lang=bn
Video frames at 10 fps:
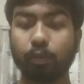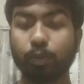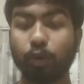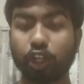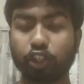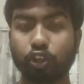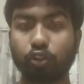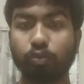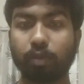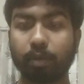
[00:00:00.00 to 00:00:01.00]
ভুবনেশ্বর
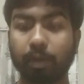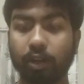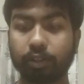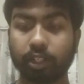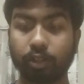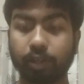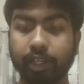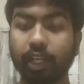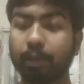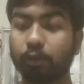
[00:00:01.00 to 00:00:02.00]
কুমার ভারতের
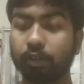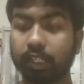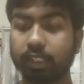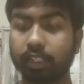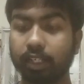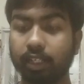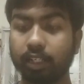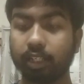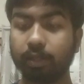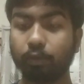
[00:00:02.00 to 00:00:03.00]
হয়ে এবং লিজেল্লি
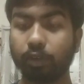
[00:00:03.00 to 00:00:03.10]
লি